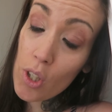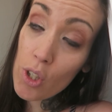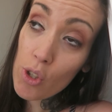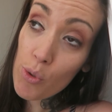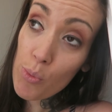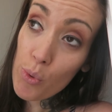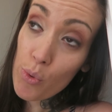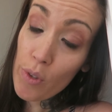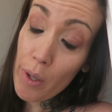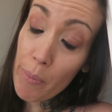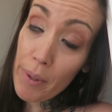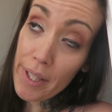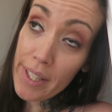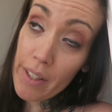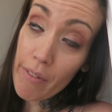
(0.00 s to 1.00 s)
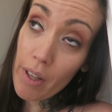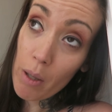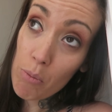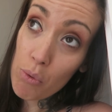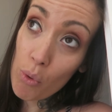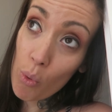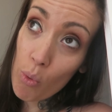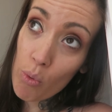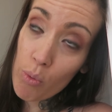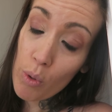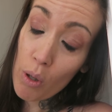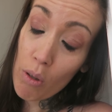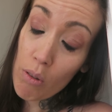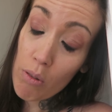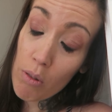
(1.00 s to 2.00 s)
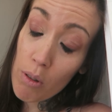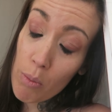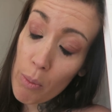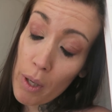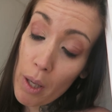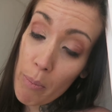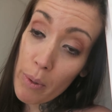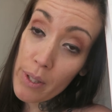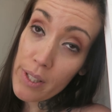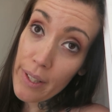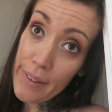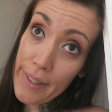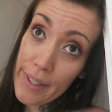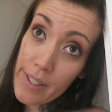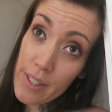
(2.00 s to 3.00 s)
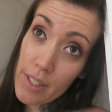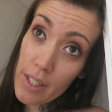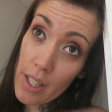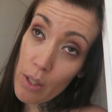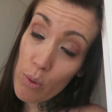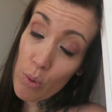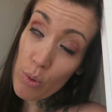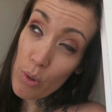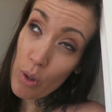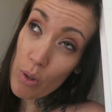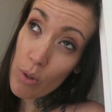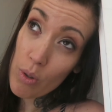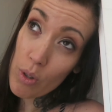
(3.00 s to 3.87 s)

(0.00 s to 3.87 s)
je me souviens pas qu'il y avait un bureau enfin après sa date c'est il y a deux ans